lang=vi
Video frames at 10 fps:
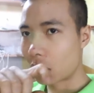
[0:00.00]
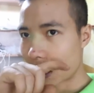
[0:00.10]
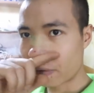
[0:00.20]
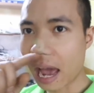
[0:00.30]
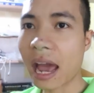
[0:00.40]

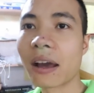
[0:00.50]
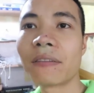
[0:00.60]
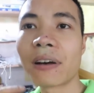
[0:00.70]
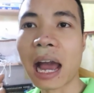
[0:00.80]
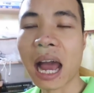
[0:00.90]
về
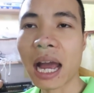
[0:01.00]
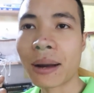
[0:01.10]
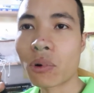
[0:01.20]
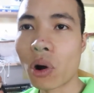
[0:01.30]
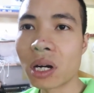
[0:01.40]
và
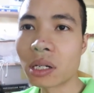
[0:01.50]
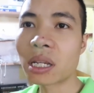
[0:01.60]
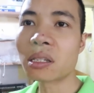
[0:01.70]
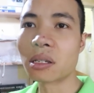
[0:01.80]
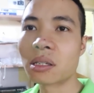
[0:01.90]
em có hướng
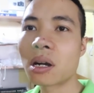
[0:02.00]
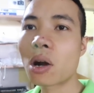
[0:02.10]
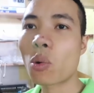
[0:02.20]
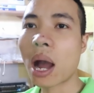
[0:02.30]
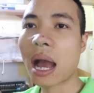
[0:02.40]
dẫn sửa
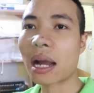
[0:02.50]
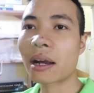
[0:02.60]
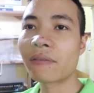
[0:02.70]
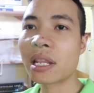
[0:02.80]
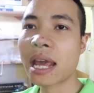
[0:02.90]
chữa qua các
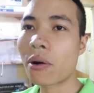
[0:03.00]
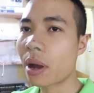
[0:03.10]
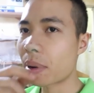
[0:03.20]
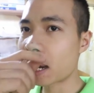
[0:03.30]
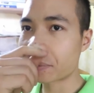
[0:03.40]
cái video
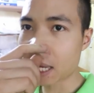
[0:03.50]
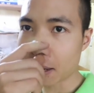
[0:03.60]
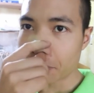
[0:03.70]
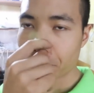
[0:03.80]
em đã làm sẵn